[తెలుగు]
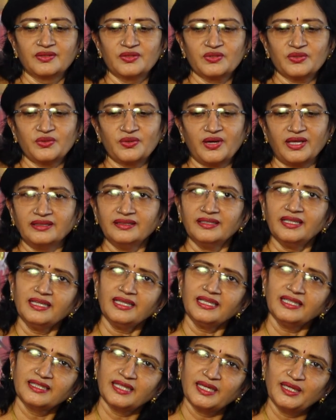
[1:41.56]
సో
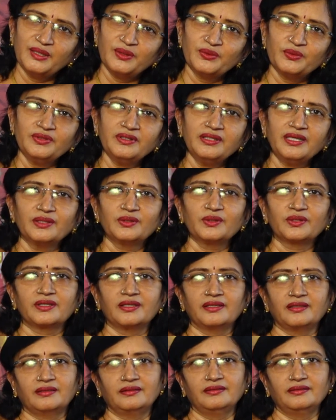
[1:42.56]
అందరికీ తెలియకుండా అదొక